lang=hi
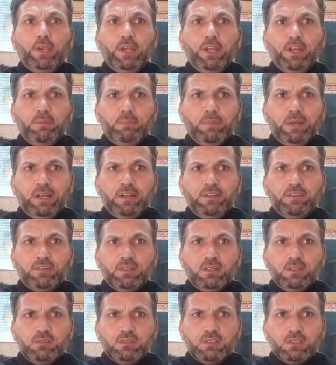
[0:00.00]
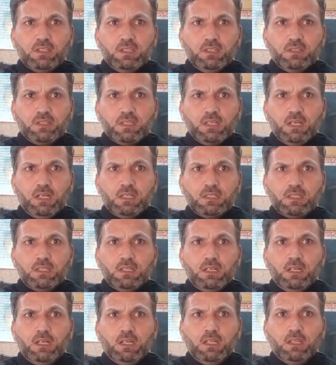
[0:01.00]
इन मेडिसन्स के साथ
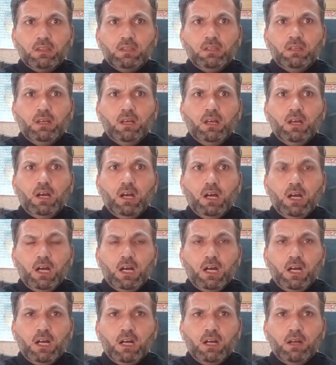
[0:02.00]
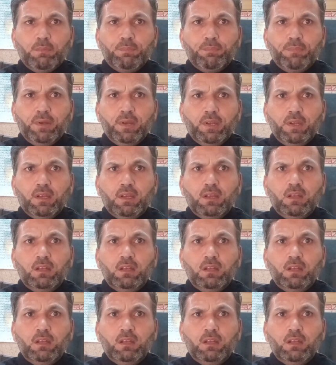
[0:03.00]
साथ आपने